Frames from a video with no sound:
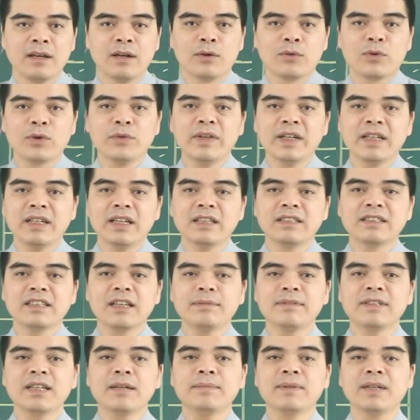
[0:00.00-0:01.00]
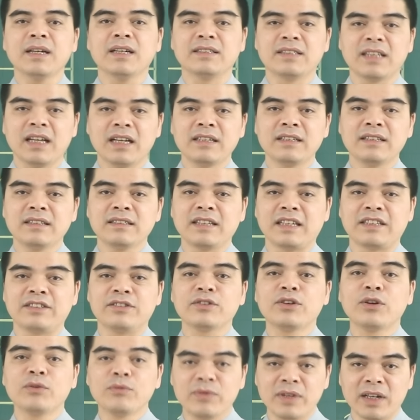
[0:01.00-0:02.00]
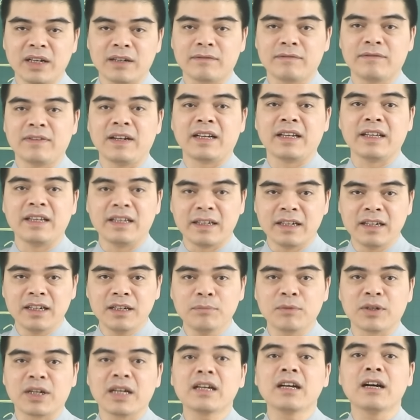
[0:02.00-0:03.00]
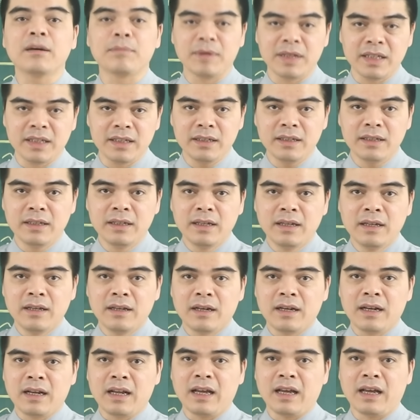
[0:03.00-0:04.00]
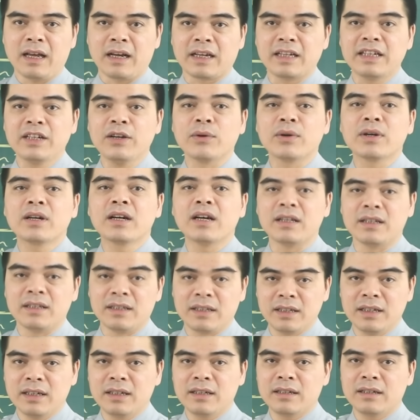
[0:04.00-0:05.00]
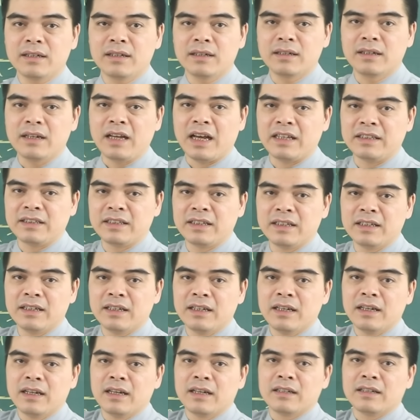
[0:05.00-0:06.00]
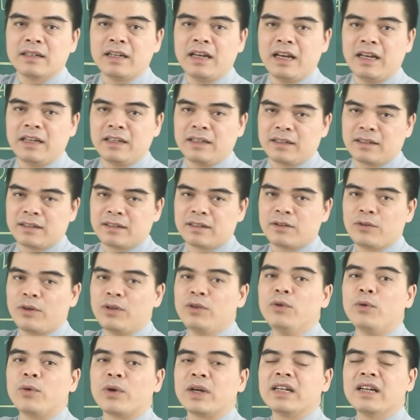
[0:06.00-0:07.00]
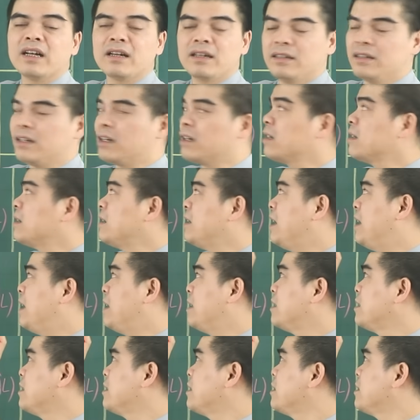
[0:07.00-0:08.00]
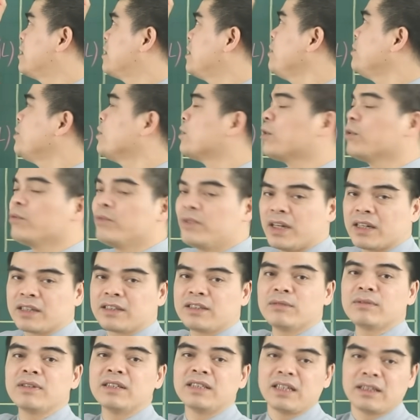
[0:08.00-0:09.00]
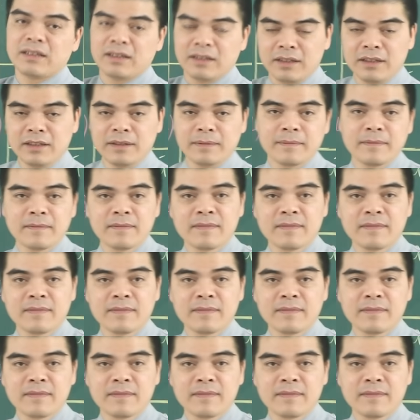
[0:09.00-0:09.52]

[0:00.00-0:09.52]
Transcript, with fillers: Quý vị nên sắp xếp thời gian dành cho công việc và nghỉ ngơi một cách hợp lý là cái điều cần thiết để gì? Để có đủ cái năng lượng để tiếp tục công việc trong thời gian tới.